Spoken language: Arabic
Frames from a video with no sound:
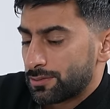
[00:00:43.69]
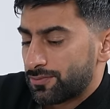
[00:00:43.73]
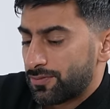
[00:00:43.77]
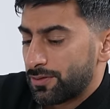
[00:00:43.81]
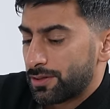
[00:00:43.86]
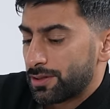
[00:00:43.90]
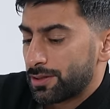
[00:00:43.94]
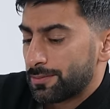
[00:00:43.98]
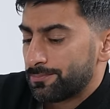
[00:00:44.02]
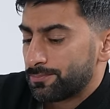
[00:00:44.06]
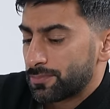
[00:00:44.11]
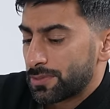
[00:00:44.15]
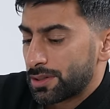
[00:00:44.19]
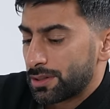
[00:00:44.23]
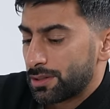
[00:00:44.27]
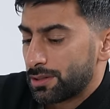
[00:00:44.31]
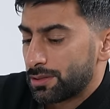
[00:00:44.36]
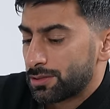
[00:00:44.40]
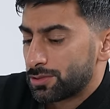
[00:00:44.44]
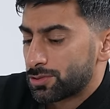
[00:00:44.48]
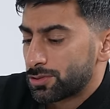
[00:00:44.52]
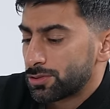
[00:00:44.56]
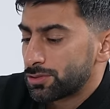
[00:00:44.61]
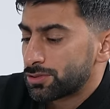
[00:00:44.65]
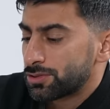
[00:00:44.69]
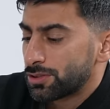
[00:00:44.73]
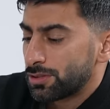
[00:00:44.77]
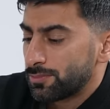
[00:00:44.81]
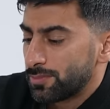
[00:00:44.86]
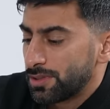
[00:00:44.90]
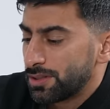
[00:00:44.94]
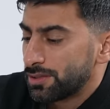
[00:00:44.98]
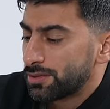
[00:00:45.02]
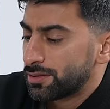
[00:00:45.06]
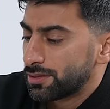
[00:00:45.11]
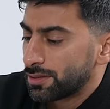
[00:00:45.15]
فالسوشيال
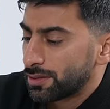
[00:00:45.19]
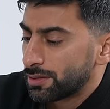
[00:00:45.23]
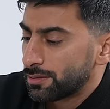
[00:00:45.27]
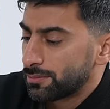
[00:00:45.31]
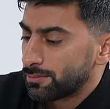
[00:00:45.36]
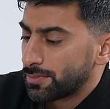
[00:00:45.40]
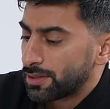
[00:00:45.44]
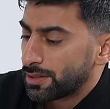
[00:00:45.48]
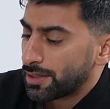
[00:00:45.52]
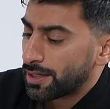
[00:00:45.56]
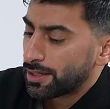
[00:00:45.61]
ميديا من